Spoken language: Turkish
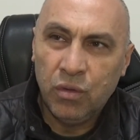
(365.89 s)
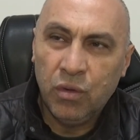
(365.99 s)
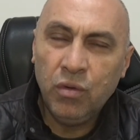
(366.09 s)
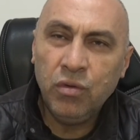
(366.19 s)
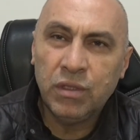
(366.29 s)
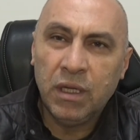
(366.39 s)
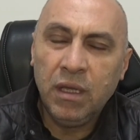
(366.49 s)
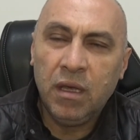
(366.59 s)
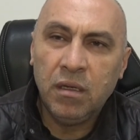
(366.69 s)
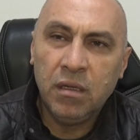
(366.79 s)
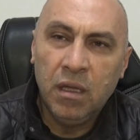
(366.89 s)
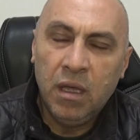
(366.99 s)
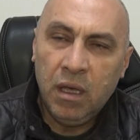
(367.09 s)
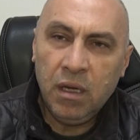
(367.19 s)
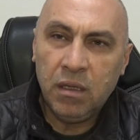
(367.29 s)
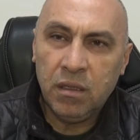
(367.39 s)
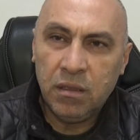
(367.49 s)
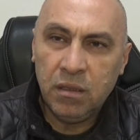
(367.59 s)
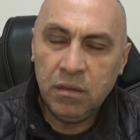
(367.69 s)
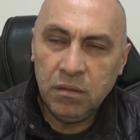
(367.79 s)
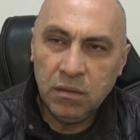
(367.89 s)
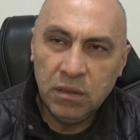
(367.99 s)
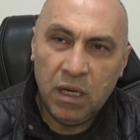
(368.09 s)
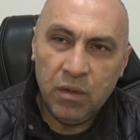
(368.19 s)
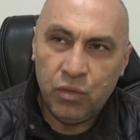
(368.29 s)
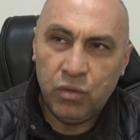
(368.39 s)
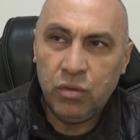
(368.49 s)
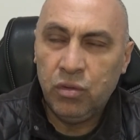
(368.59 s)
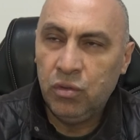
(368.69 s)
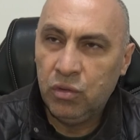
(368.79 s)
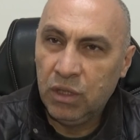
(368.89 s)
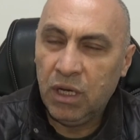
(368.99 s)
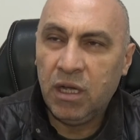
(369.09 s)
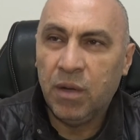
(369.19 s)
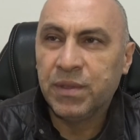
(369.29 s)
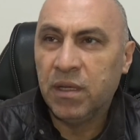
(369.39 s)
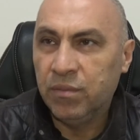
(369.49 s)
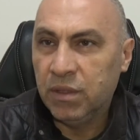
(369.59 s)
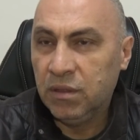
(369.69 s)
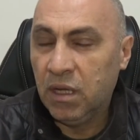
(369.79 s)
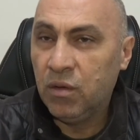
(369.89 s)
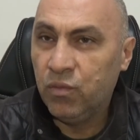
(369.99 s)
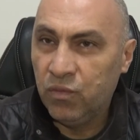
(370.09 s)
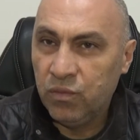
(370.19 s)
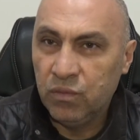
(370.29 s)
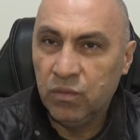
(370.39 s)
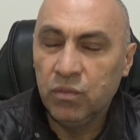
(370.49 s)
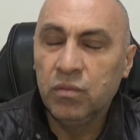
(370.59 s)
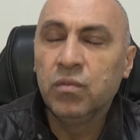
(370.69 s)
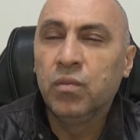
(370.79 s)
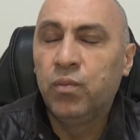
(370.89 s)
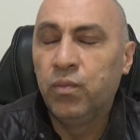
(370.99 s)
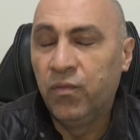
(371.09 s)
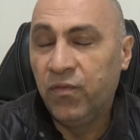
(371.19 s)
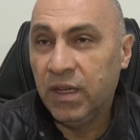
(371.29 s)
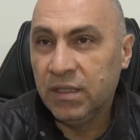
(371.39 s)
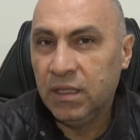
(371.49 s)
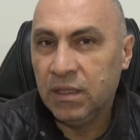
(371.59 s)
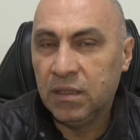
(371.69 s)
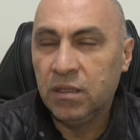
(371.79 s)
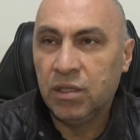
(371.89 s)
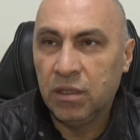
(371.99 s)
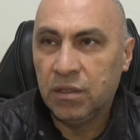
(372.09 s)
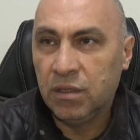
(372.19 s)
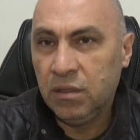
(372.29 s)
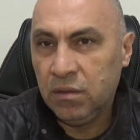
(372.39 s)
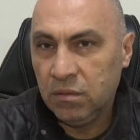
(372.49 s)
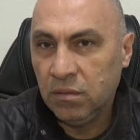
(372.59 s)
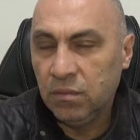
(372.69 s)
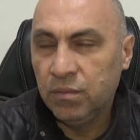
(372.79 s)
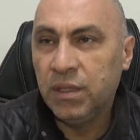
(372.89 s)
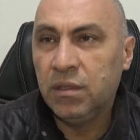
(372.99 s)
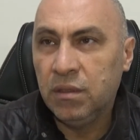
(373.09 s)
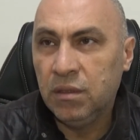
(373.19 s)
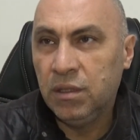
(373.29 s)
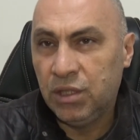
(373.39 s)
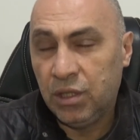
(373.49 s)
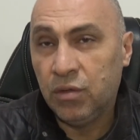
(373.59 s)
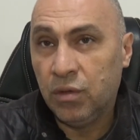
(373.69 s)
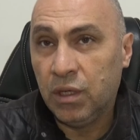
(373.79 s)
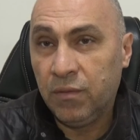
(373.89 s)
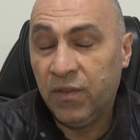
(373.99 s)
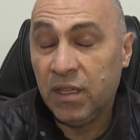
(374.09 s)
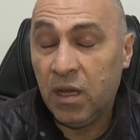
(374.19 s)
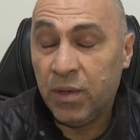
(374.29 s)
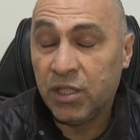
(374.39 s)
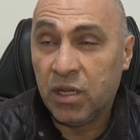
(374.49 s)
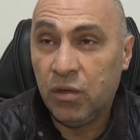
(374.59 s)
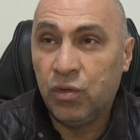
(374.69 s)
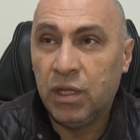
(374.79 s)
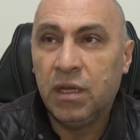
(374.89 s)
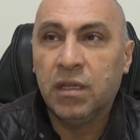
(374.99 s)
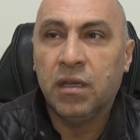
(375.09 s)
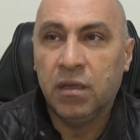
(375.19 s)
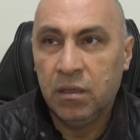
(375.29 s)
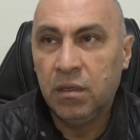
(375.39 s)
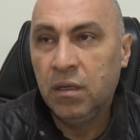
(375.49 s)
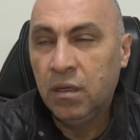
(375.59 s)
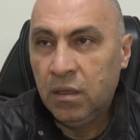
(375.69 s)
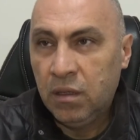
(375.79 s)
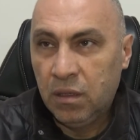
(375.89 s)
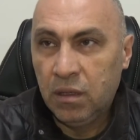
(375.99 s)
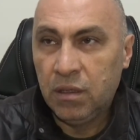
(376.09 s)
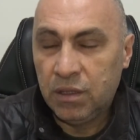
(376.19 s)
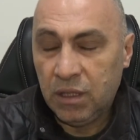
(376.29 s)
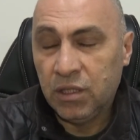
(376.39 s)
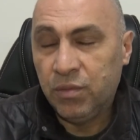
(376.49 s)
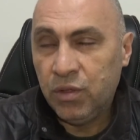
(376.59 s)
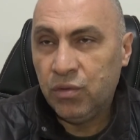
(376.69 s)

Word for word: O yüzden yani herhalde ki daha büyük, daha kapsamlı, daha fazla insanın çalıştığı bir iş yeri olarak ve daha başka ülkelere de e, çalışmayı